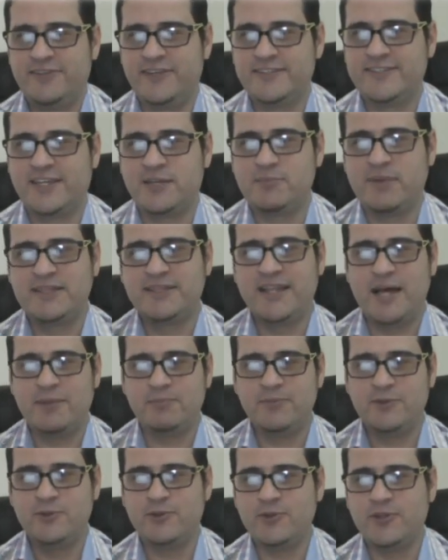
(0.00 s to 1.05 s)
Fíjense que
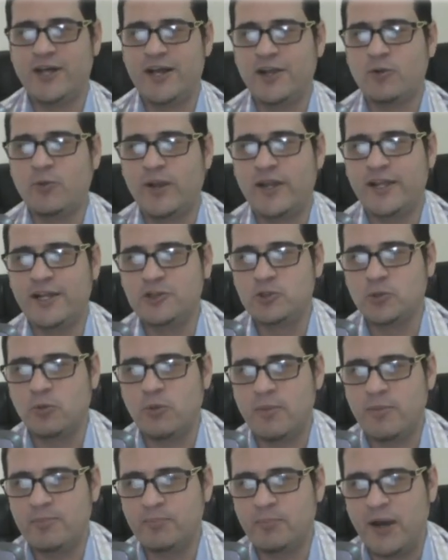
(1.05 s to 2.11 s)
MATLAB nos da cuál es el
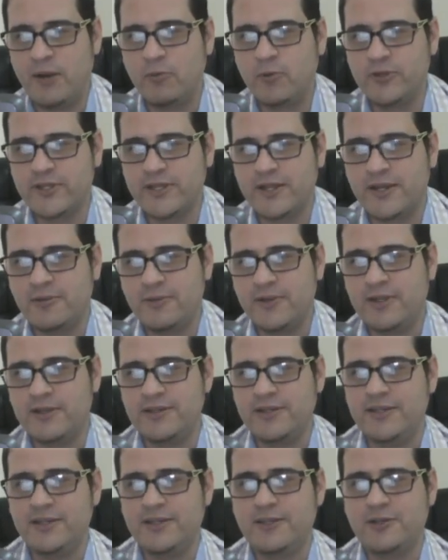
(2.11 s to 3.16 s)
tubo más vulnerable
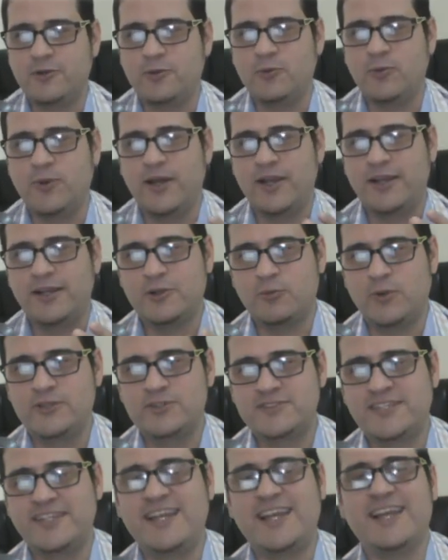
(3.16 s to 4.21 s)
y cuál,
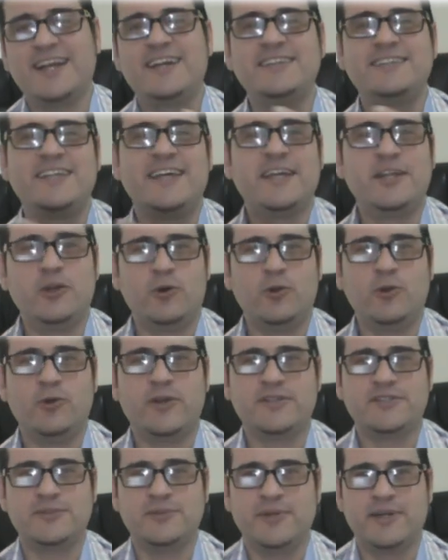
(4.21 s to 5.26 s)
sería la cantidad de
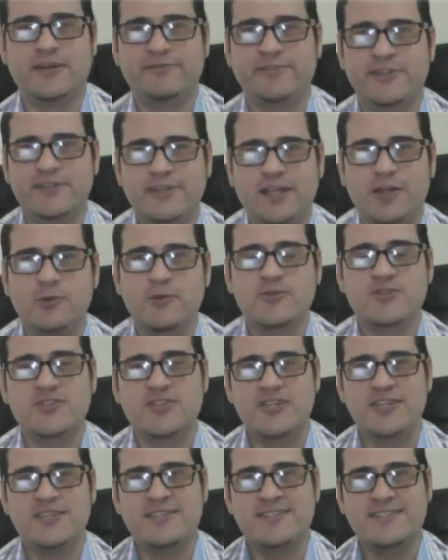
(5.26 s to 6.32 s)
nodos que se ven afectados
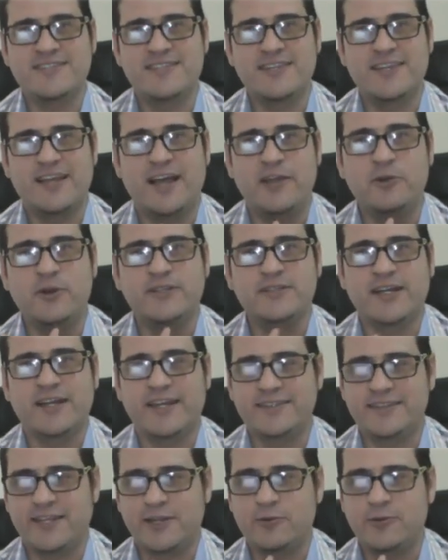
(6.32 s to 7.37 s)
si hay un
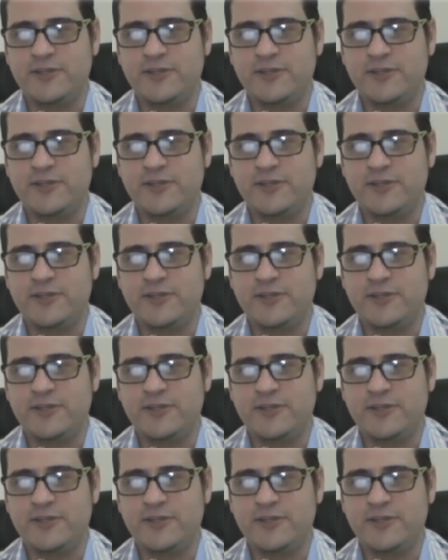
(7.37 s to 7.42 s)
ataque